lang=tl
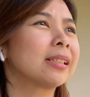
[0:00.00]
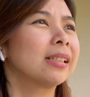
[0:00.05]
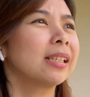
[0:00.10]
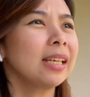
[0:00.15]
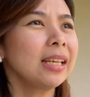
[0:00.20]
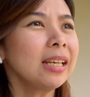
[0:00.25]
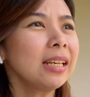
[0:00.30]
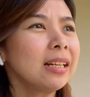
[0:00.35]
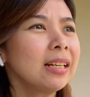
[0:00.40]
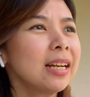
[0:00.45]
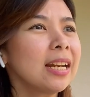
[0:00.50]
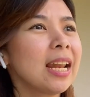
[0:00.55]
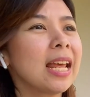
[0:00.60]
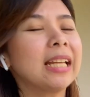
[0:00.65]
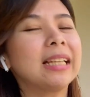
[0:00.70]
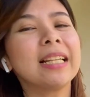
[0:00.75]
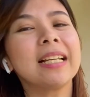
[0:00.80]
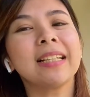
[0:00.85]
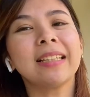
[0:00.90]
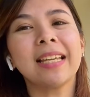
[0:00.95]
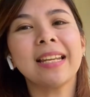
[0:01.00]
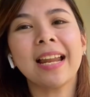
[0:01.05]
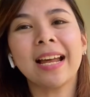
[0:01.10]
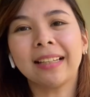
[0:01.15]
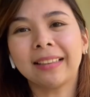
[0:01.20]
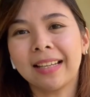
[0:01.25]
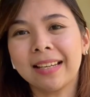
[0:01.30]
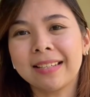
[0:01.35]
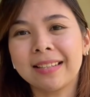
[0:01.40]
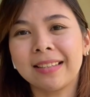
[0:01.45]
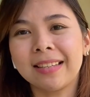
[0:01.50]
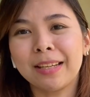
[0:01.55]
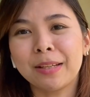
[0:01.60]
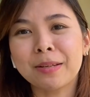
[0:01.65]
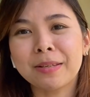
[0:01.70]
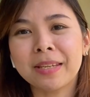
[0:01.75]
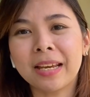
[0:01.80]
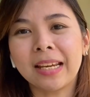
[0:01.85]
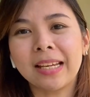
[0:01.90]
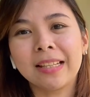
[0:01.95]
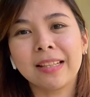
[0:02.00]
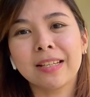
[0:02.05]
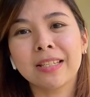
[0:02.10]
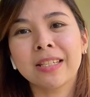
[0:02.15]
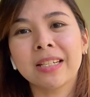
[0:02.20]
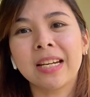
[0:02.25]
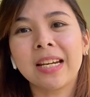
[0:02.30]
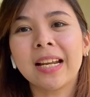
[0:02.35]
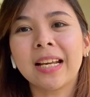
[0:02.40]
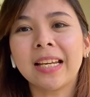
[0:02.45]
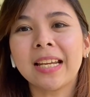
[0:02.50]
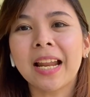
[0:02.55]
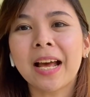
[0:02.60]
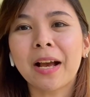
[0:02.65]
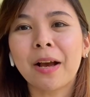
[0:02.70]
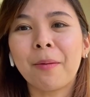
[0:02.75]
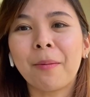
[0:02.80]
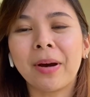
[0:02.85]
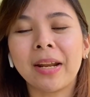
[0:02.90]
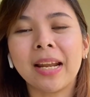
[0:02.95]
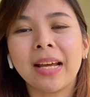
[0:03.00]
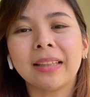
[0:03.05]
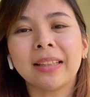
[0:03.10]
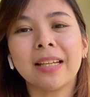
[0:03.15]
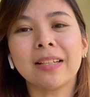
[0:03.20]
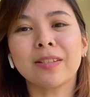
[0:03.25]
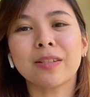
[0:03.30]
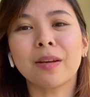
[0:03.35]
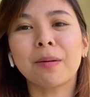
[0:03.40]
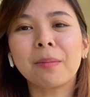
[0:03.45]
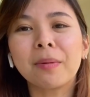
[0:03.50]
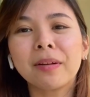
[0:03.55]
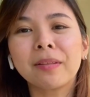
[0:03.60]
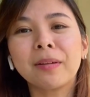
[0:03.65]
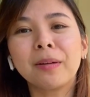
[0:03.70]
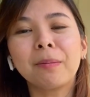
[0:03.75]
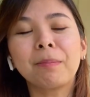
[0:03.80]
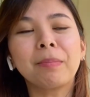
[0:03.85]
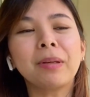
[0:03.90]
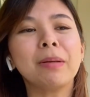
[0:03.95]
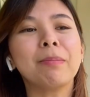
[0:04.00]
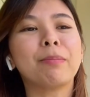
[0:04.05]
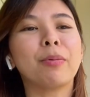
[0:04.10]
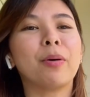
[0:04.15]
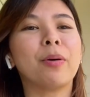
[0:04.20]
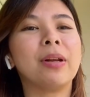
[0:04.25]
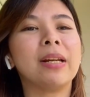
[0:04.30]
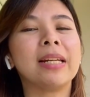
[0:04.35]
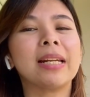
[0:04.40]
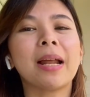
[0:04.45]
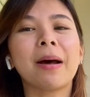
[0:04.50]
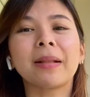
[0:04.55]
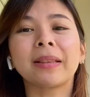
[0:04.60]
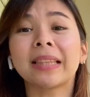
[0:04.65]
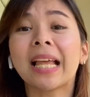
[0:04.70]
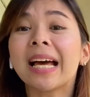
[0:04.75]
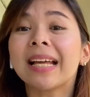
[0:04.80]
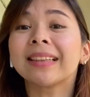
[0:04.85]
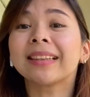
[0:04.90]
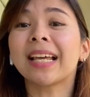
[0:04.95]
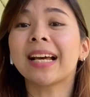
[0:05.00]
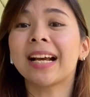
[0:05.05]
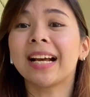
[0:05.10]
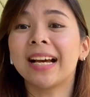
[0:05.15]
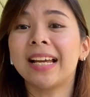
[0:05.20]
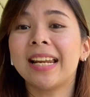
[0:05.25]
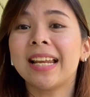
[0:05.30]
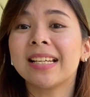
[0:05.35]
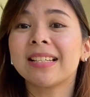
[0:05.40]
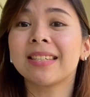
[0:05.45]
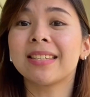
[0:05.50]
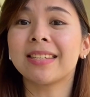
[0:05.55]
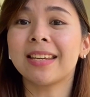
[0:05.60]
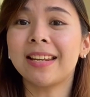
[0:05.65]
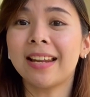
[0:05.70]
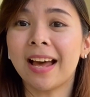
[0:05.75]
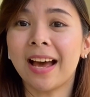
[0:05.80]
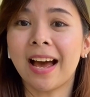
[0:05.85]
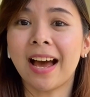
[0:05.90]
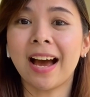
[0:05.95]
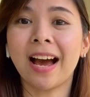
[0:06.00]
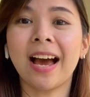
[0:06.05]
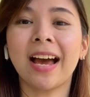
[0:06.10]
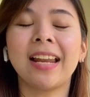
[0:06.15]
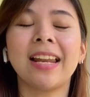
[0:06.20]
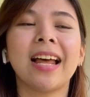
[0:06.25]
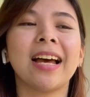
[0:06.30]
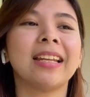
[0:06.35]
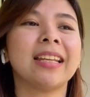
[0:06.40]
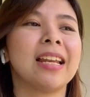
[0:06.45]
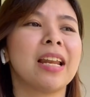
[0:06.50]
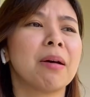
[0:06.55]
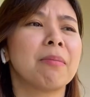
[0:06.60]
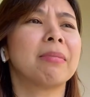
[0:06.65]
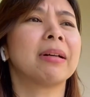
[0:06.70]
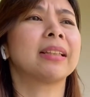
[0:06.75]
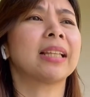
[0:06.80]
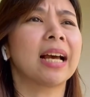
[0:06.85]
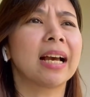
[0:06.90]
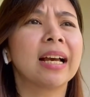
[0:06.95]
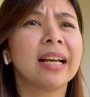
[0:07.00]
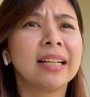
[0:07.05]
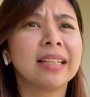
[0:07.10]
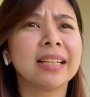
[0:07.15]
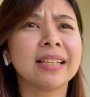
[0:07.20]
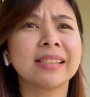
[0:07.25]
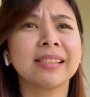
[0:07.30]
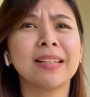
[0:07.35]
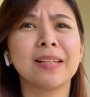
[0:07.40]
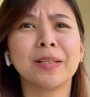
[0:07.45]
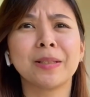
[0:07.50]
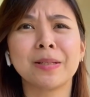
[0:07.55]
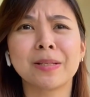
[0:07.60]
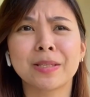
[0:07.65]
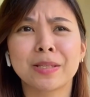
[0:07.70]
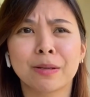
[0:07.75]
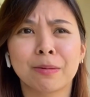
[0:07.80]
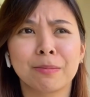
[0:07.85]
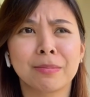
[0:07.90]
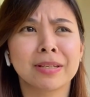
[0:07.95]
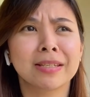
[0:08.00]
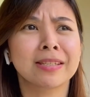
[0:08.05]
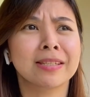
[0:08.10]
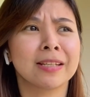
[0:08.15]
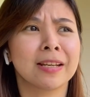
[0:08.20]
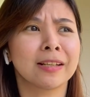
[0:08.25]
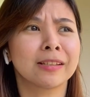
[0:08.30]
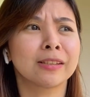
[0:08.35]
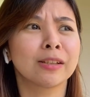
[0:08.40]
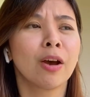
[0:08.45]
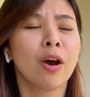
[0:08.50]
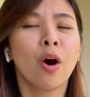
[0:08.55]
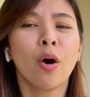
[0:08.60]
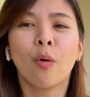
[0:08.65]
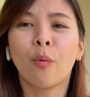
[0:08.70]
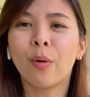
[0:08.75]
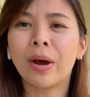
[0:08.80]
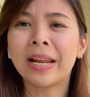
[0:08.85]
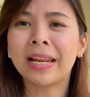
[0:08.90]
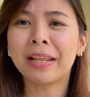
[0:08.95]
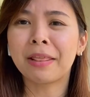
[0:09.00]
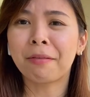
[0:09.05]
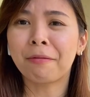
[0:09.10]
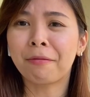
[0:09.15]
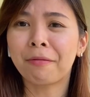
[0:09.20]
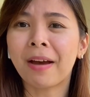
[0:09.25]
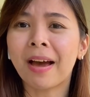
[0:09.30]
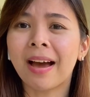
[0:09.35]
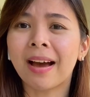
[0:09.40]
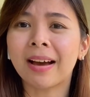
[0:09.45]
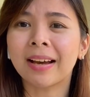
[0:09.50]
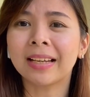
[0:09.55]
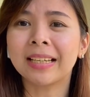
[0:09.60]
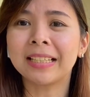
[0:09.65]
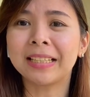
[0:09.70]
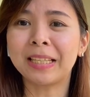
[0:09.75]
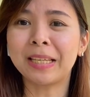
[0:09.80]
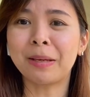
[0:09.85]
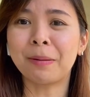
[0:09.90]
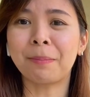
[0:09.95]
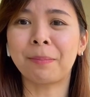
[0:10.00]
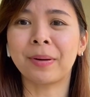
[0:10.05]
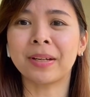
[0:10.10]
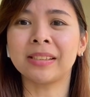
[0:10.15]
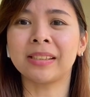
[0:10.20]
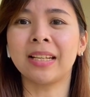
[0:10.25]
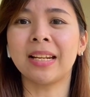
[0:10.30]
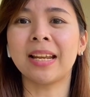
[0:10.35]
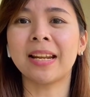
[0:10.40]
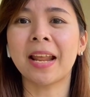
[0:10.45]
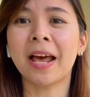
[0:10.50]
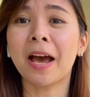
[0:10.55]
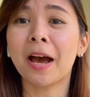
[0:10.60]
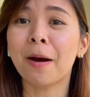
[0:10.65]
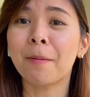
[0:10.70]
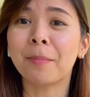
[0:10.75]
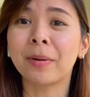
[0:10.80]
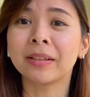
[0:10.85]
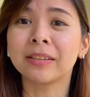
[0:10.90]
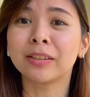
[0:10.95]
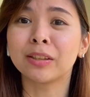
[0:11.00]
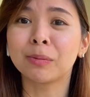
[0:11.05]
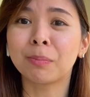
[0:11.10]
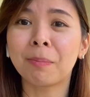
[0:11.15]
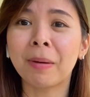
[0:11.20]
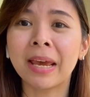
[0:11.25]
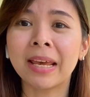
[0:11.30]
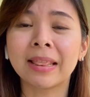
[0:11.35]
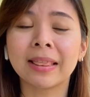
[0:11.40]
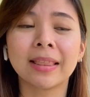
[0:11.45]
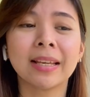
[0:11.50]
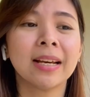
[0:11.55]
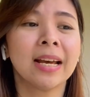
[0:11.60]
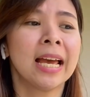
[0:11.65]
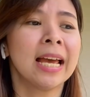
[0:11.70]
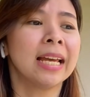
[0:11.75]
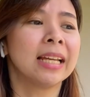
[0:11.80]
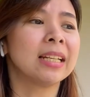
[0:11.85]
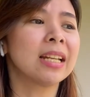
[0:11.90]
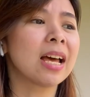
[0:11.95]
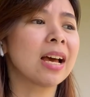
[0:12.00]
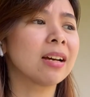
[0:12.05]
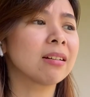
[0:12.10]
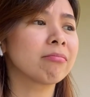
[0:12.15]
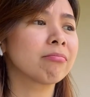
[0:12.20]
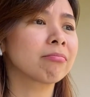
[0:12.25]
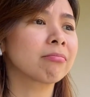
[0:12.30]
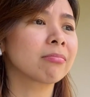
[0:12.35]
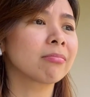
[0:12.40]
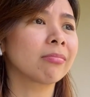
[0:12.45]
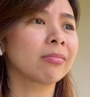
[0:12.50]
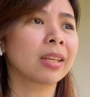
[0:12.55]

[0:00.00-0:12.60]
i-relate lang din natin dito sa industry na ginagawa natin. Some other people, natatagalan sila. Akala nila matagal na sila dun sa business. Well, in fact, hindi pa sila nakapag-spend ng